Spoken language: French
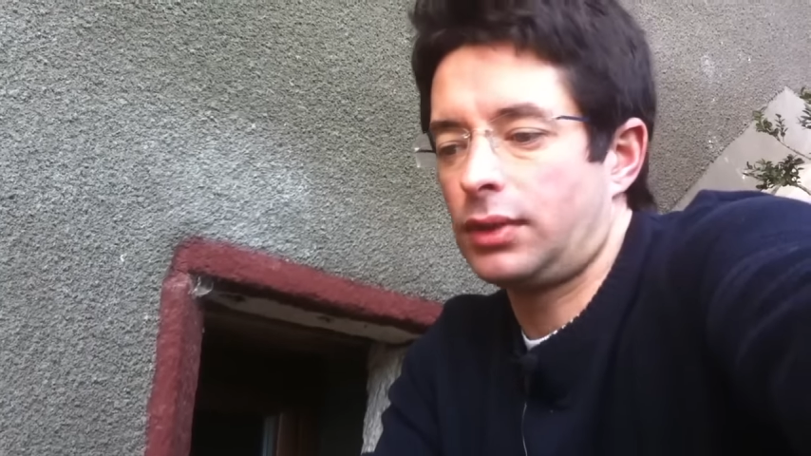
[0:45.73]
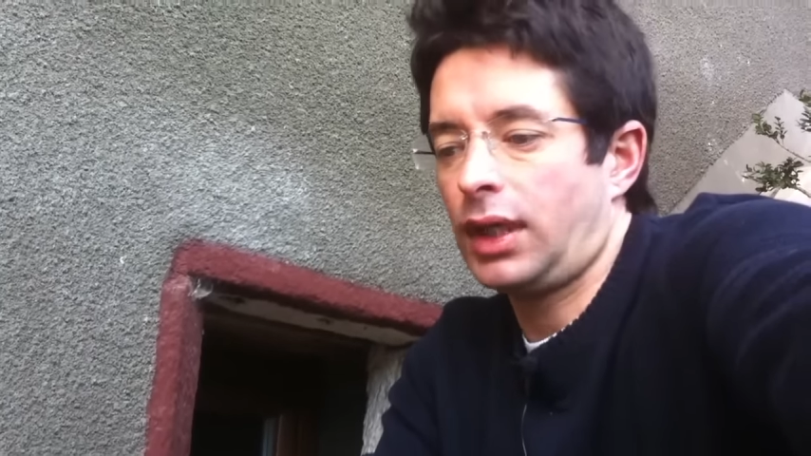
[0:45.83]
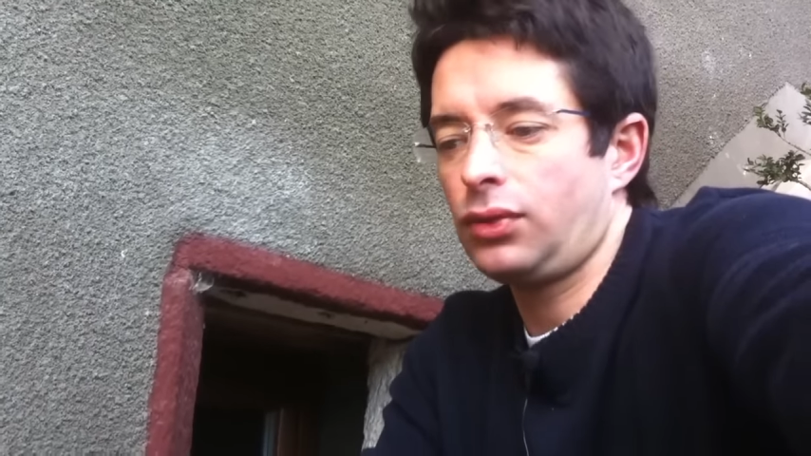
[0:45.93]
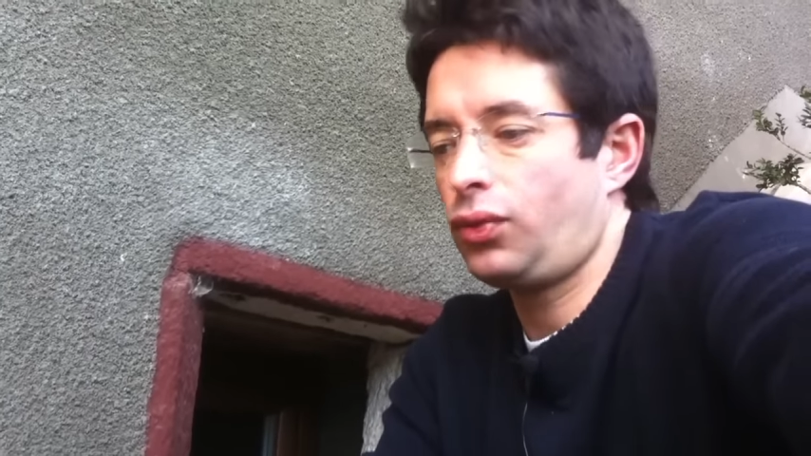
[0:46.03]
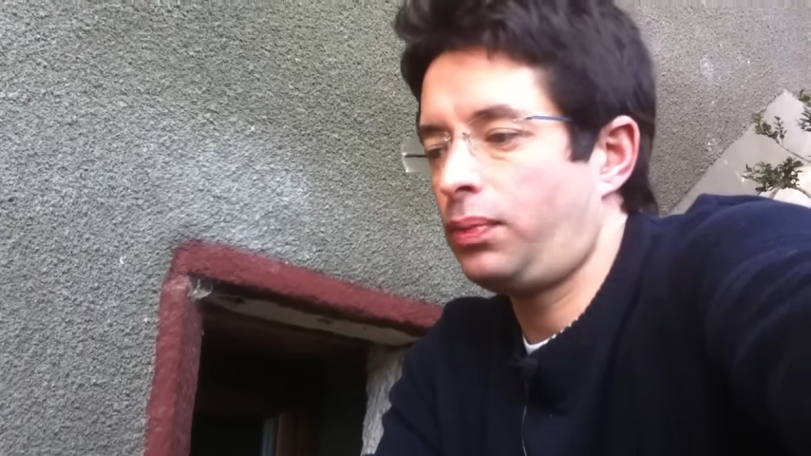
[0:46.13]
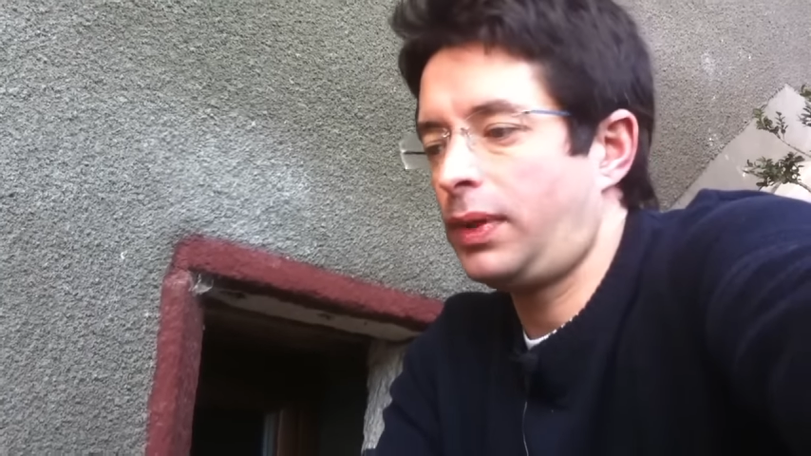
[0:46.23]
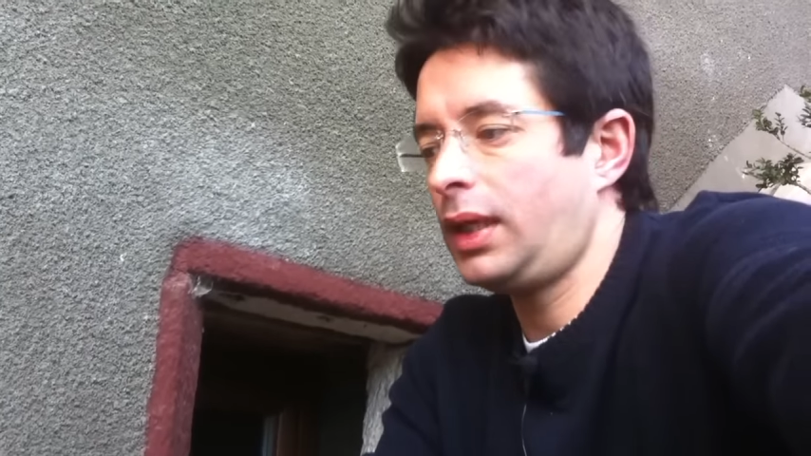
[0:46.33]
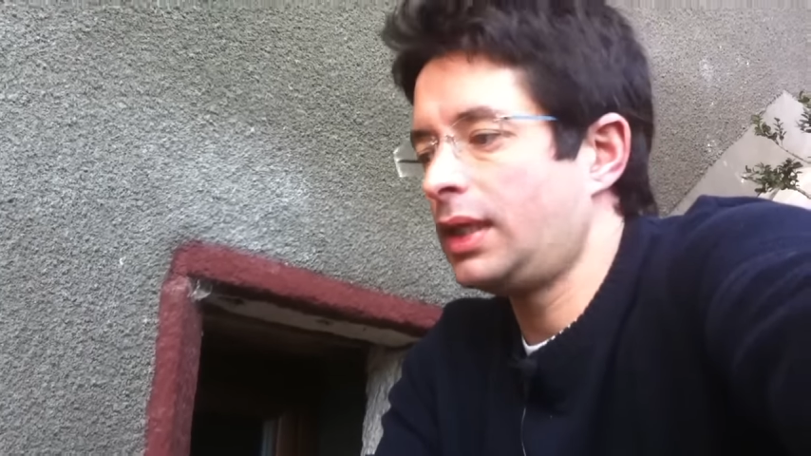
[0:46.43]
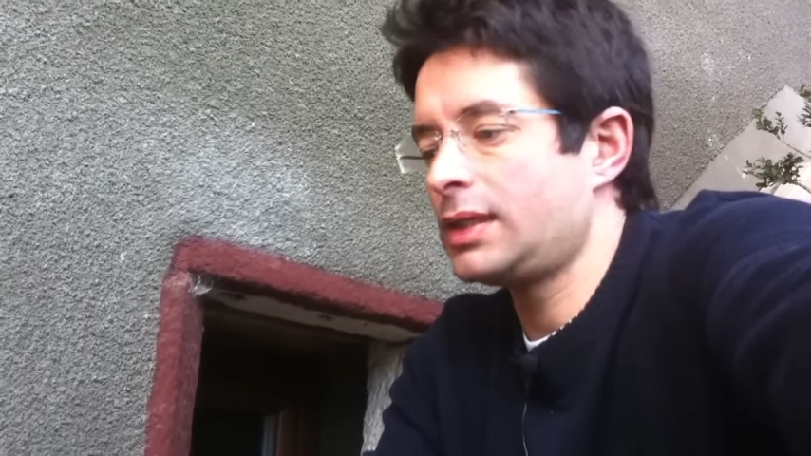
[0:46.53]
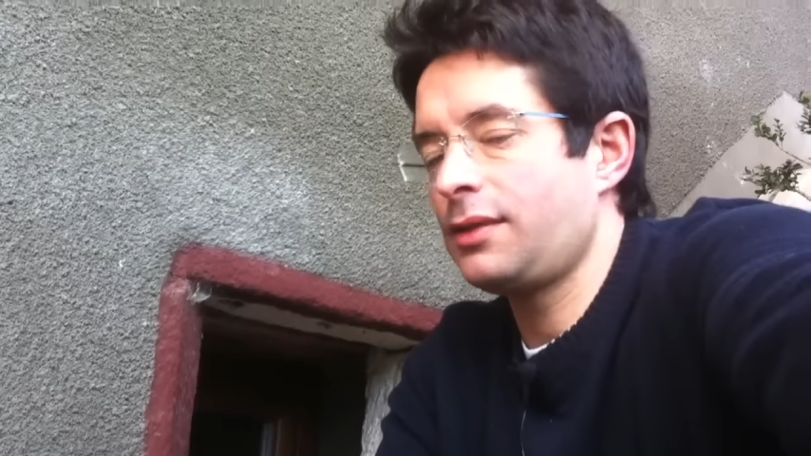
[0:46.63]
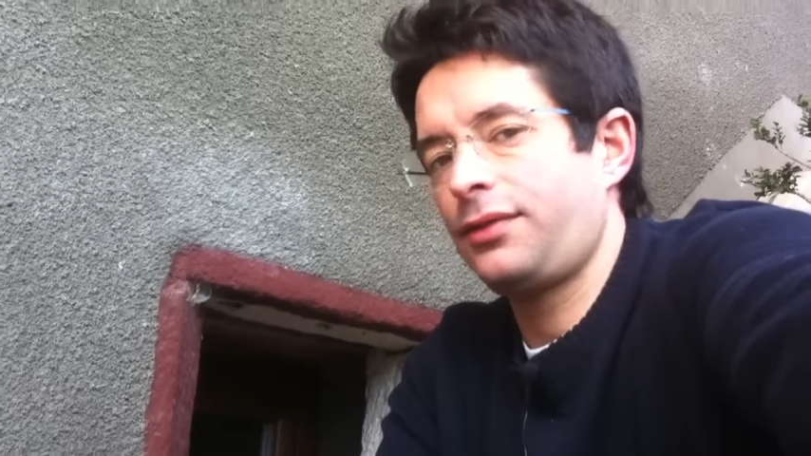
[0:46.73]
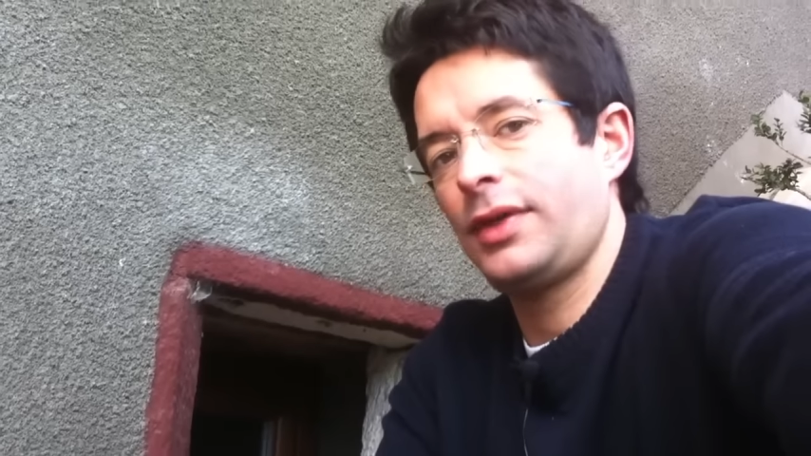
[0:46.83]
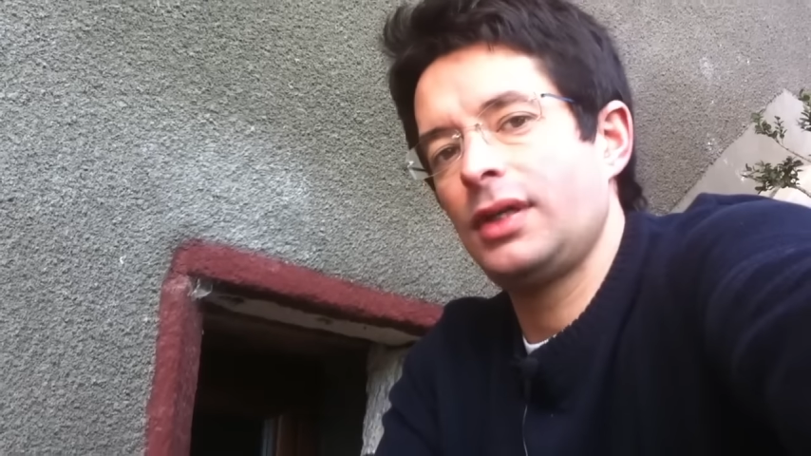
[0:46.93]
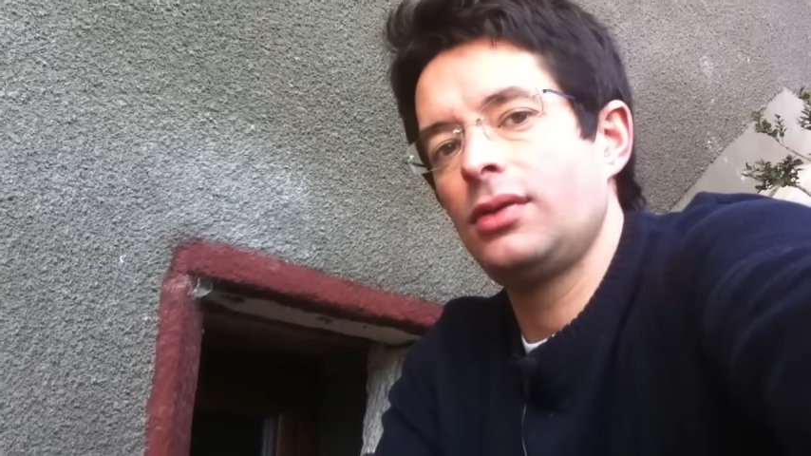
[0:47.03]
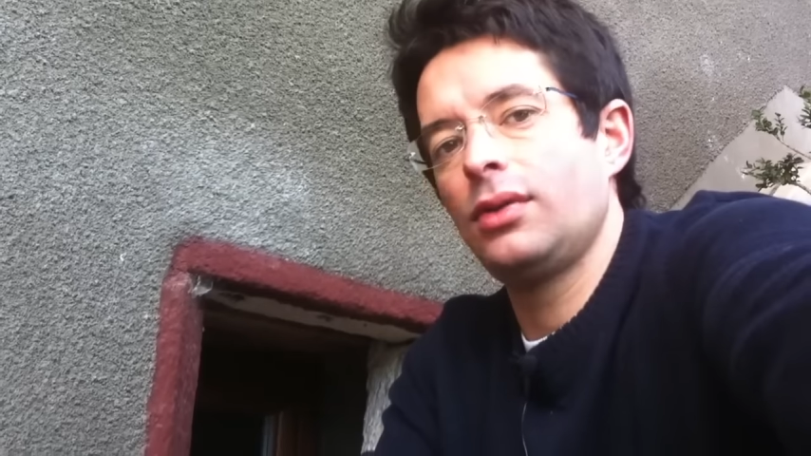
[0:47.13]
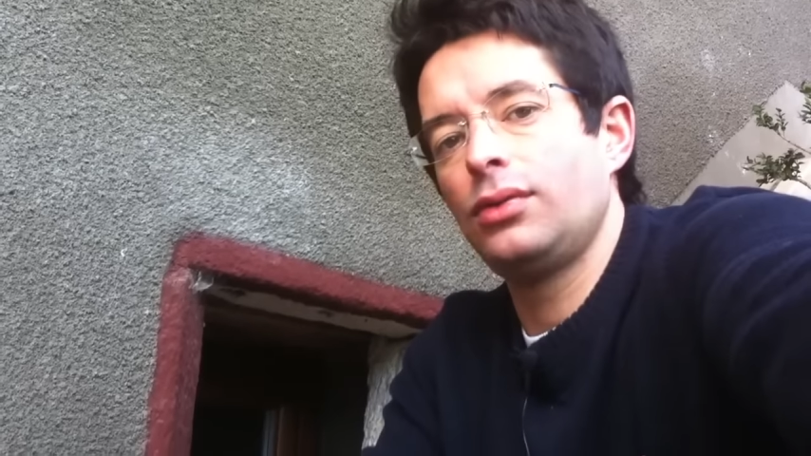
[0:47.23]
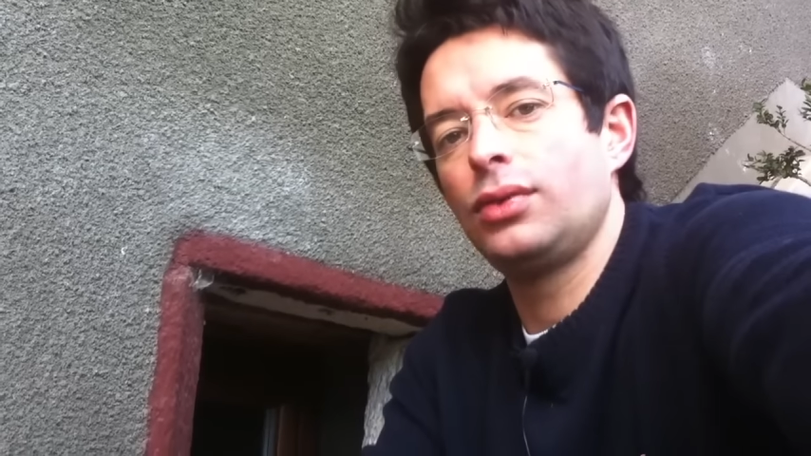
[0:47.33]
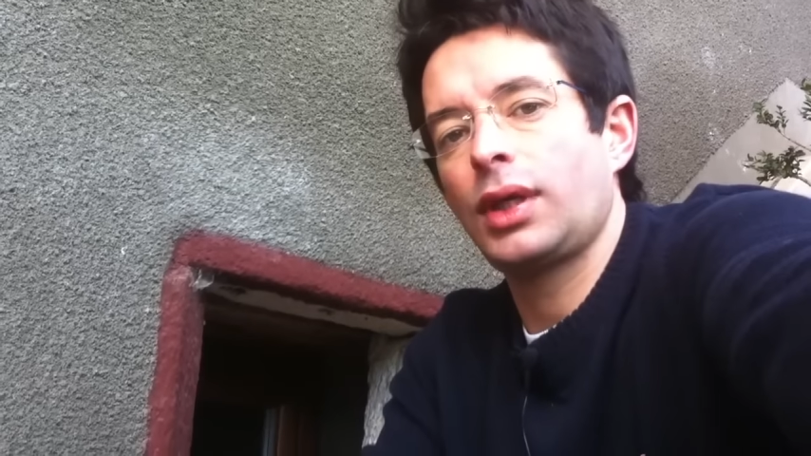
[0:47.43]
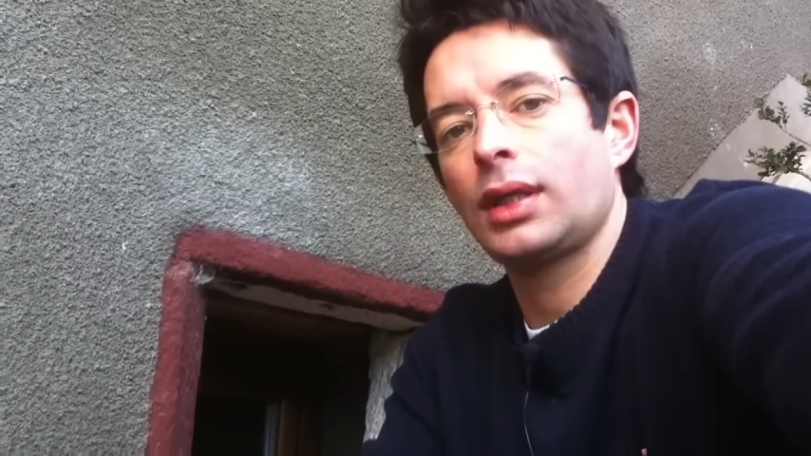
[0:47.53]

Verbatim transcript: quintupler les effets du